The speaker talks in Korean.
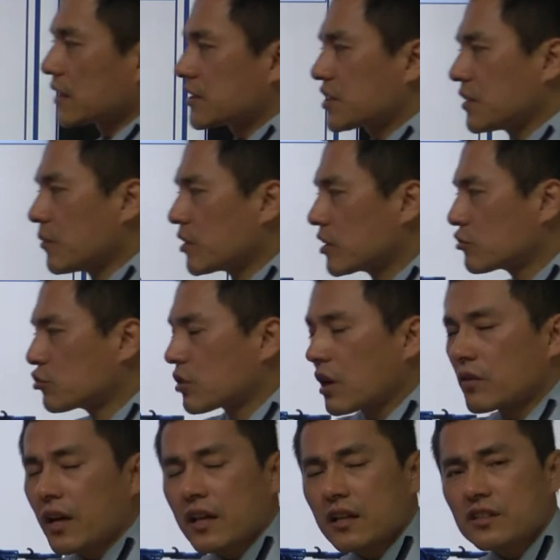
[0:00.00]
자, 치, 이거
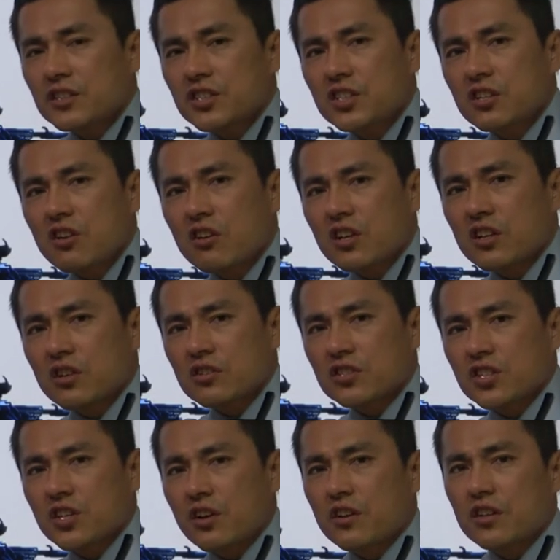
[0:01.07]
누구라고 그래?
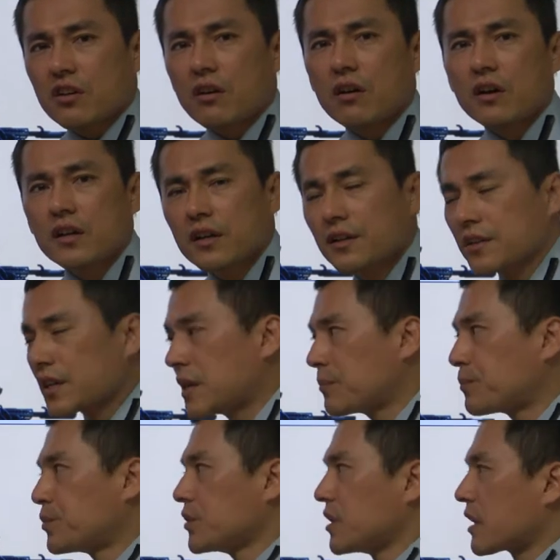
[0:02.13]
cheerleader지. cheerleader.
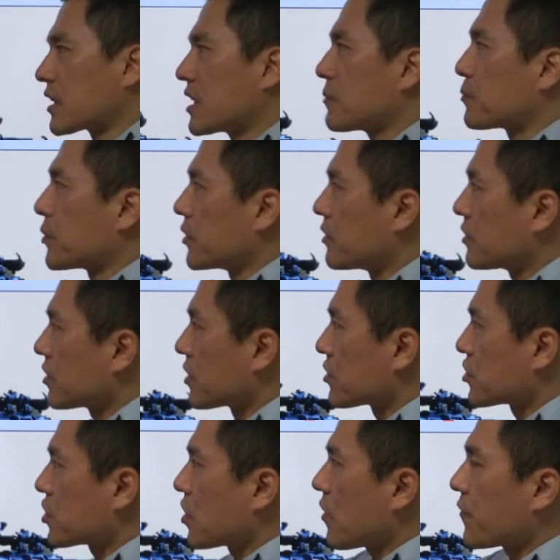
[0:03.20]
기쁜이야. 기쁜.
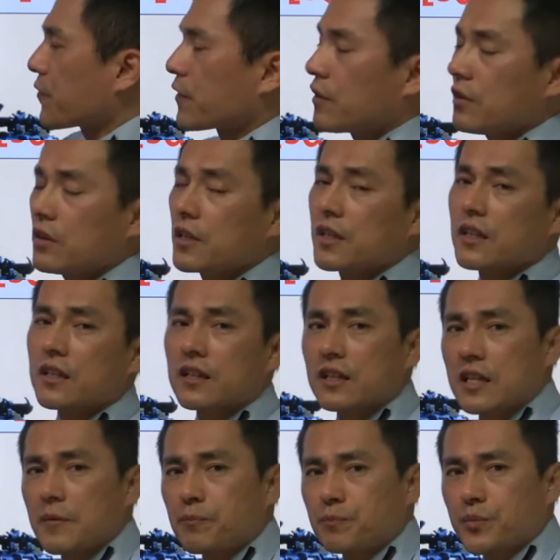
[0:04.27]
그래서 cheerful.
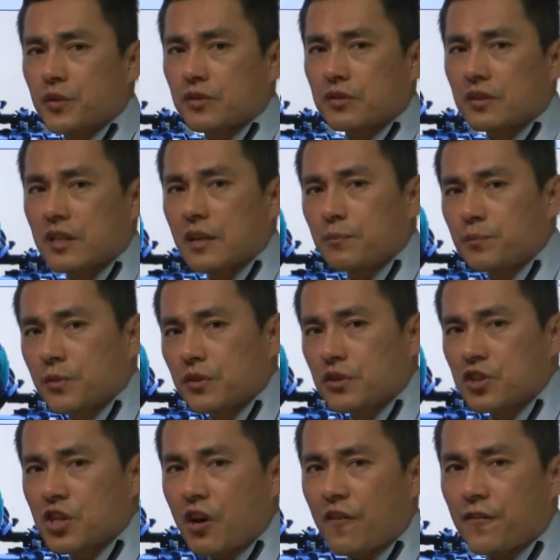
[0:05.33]
기쁜.
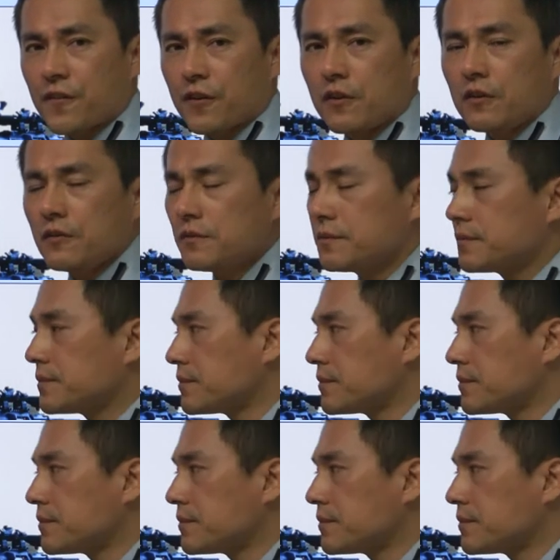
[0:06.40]
기쁜. cheerful.